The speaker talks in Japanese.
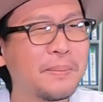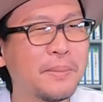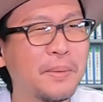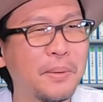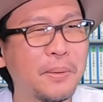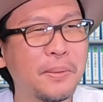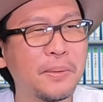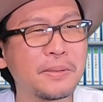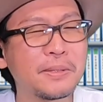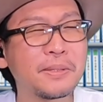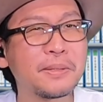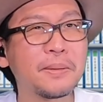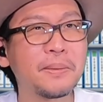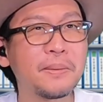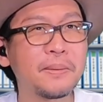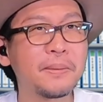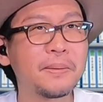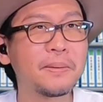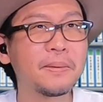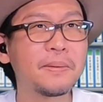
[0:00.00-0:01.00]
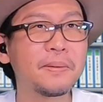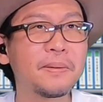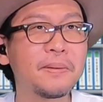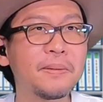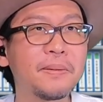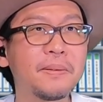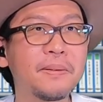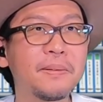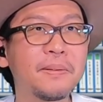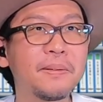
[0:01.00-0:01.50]
妄想。
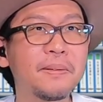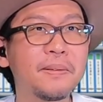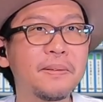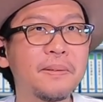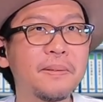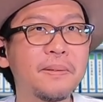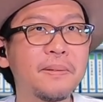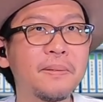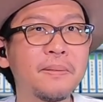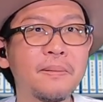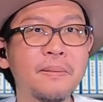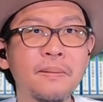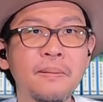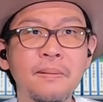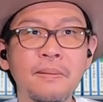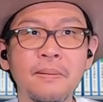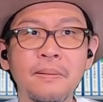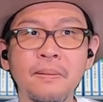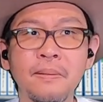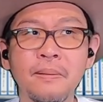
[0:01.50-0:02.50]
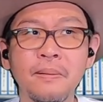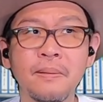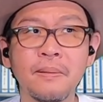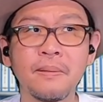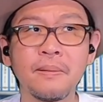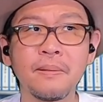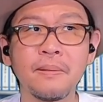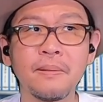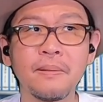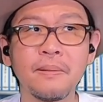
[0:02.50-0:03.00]
うん。